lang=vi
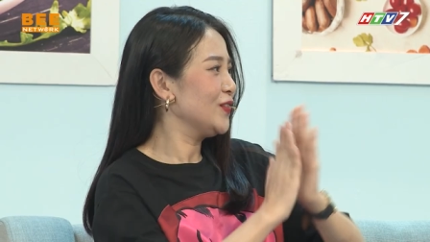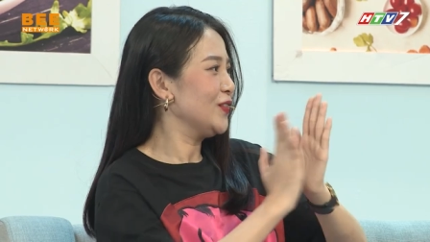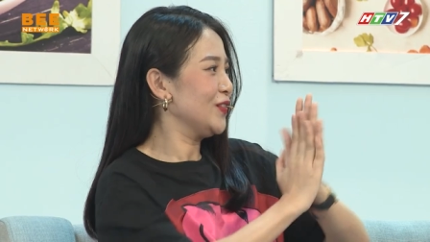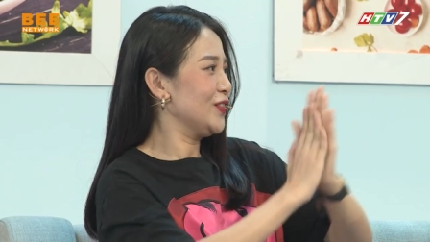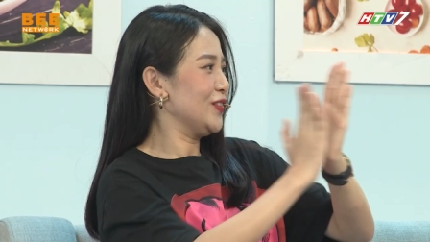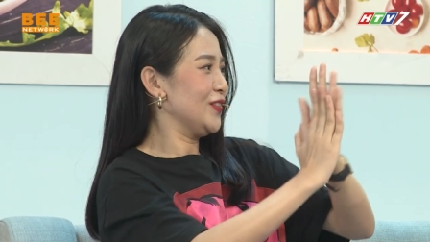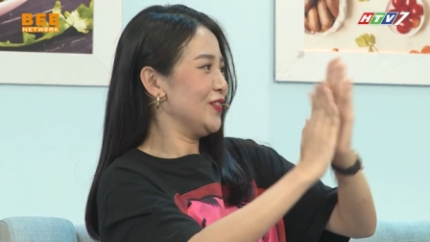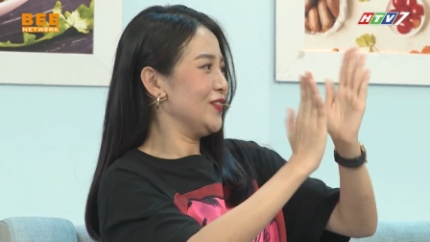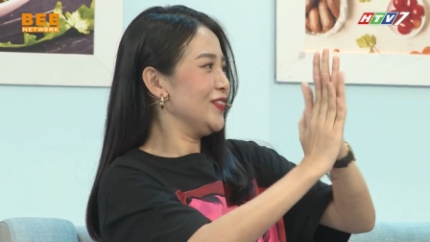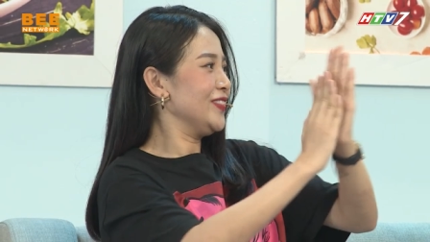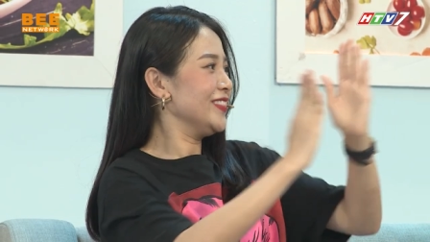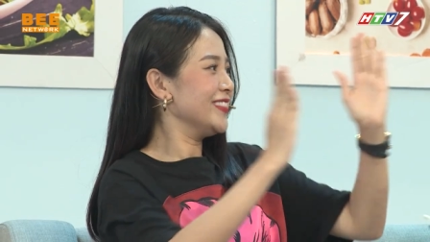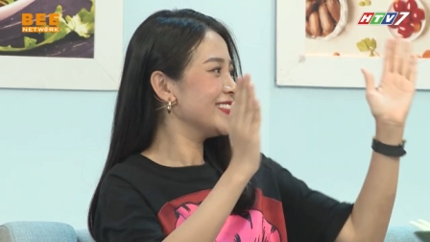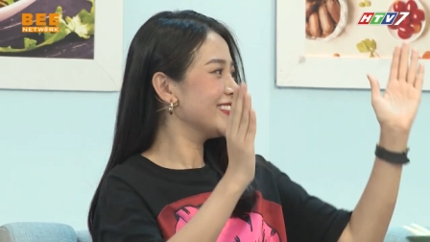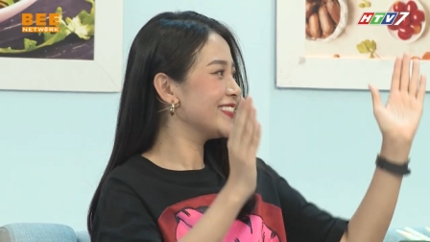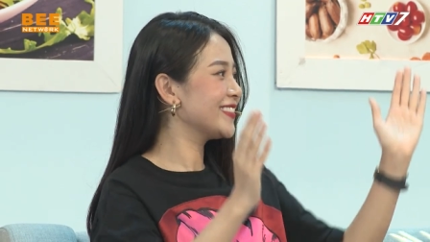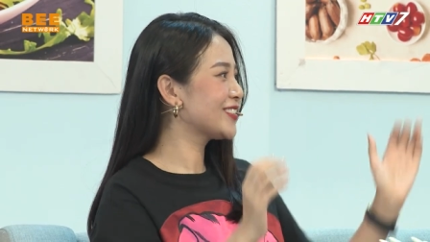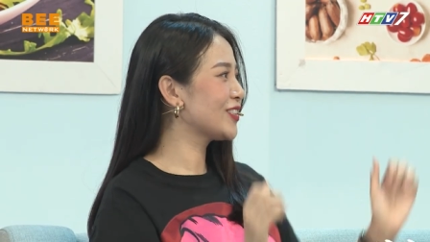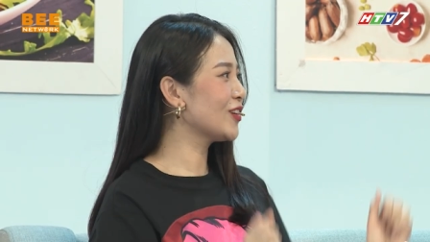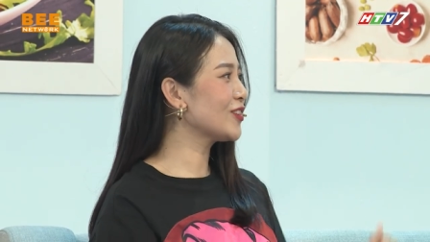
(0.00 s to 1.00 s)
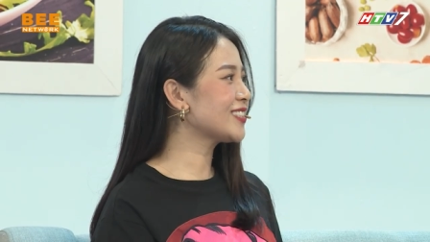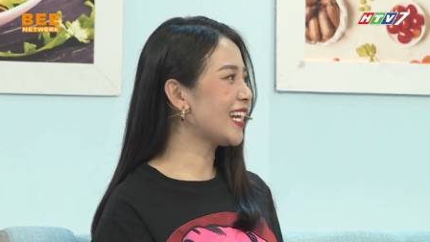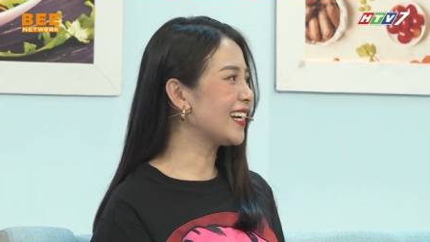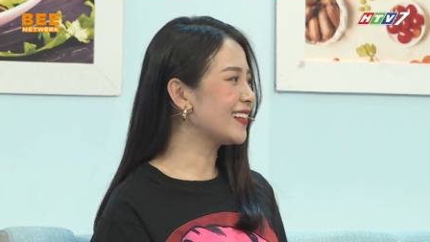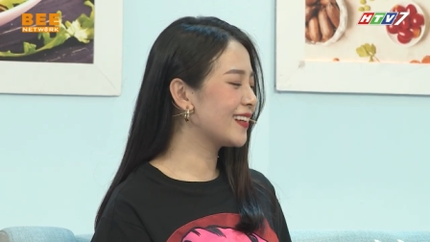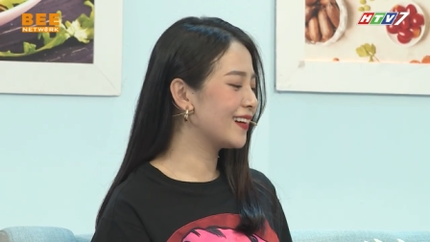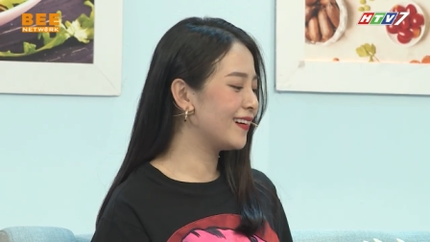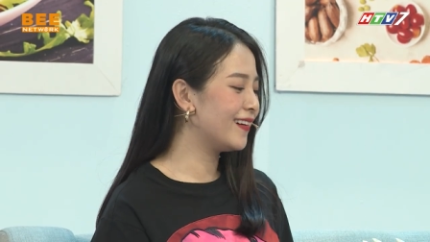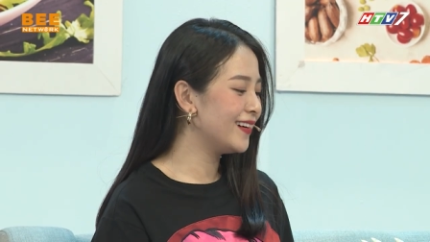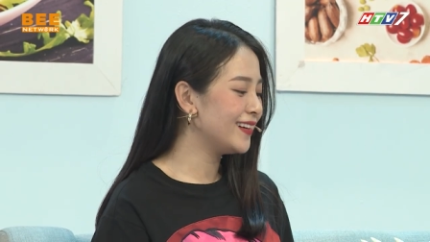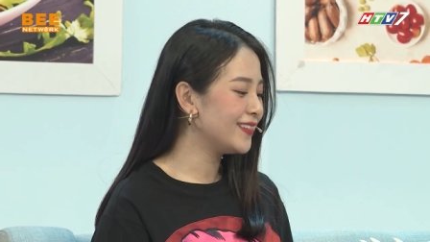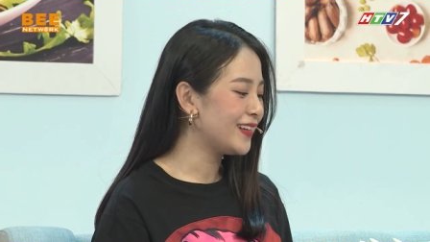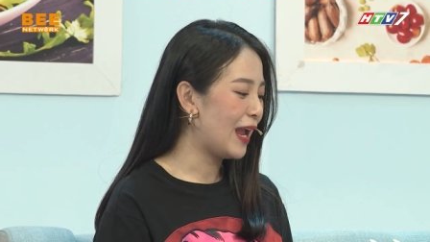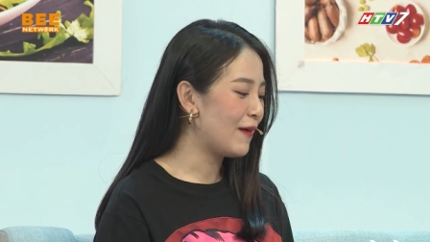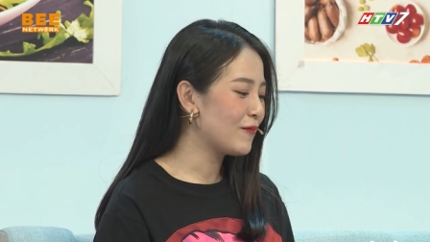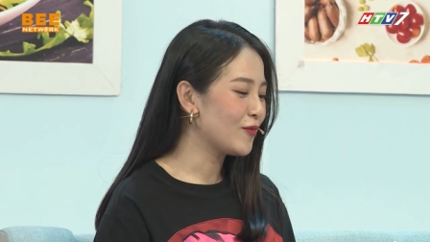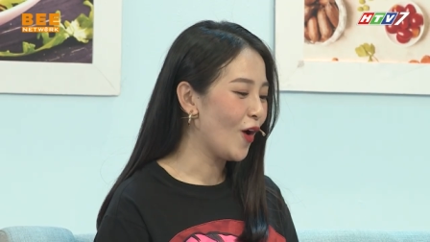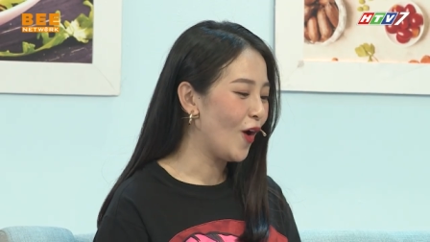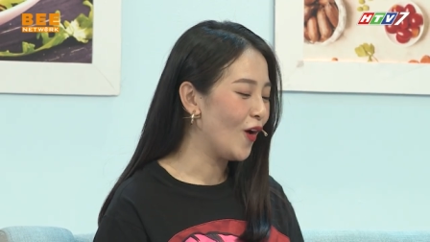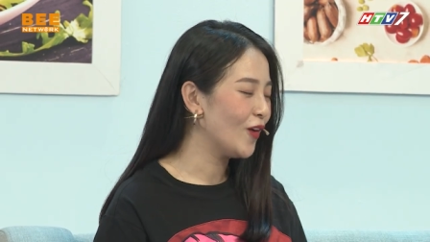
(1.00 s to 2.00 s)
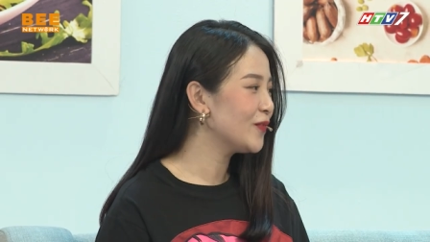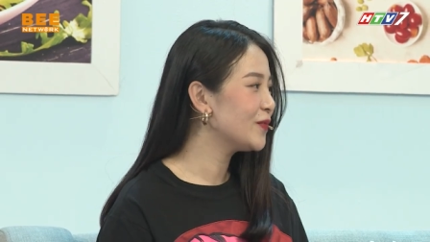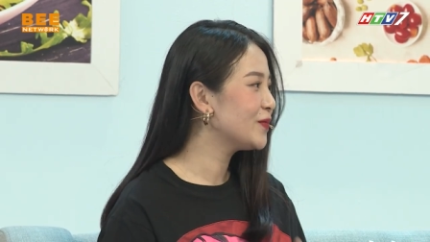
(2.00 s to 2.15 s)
Ôi em quá xuất sắc xuất luôn. Sắc chị em không chọn.